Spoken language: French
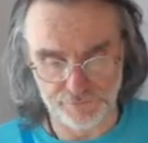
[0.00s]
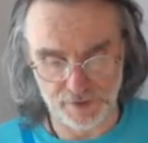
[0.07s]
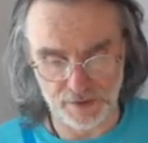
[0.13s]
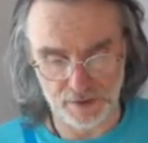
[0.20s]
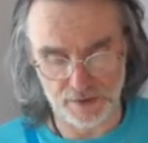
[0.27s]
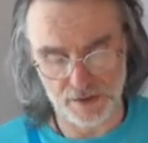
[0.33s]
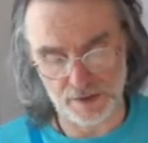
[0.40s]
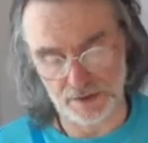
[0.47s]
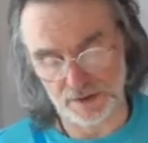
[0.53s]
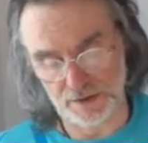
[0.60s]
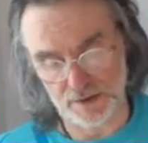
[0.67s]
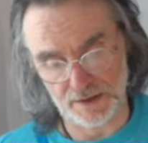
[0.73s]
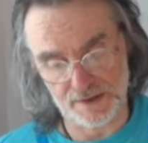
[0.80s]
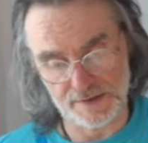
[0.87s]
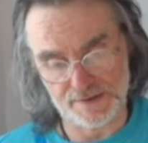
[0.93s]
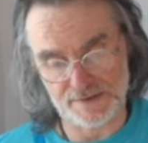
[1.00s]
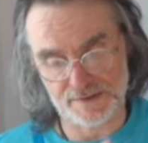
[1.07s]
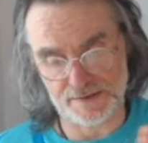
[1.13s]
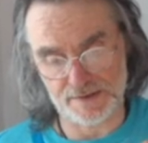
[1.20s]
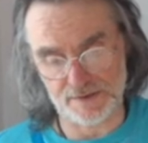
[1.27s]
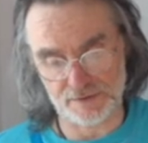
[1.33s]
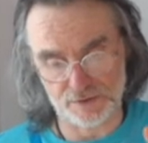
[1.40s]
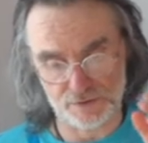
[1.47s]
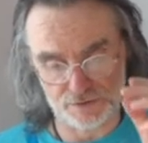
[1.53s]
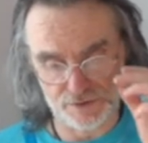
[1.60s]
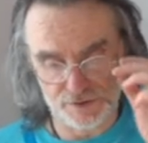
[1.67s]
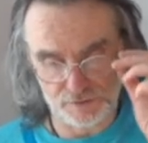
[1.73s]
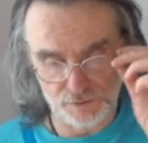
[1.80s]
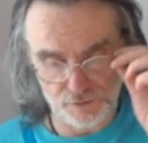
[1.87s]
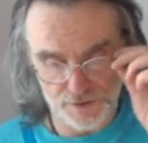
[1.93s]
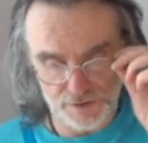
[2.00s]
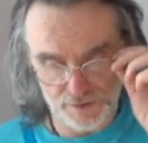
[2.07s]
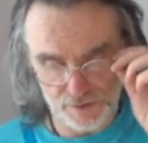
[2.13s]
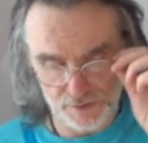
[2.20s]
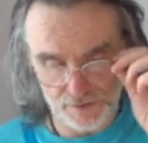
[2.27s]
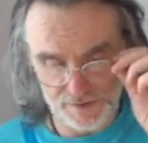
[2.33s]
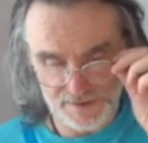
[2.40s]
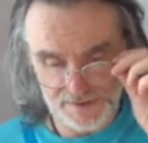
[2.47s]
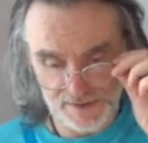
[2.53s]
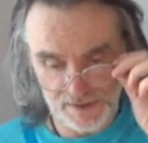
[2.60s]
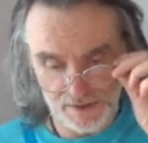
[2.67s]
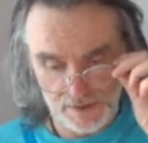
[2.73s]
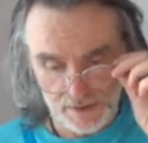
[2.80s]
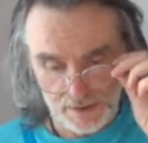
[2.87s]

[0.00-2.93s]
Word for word: Hein, il a, il a hésité entre le Gémeaux et le cancer.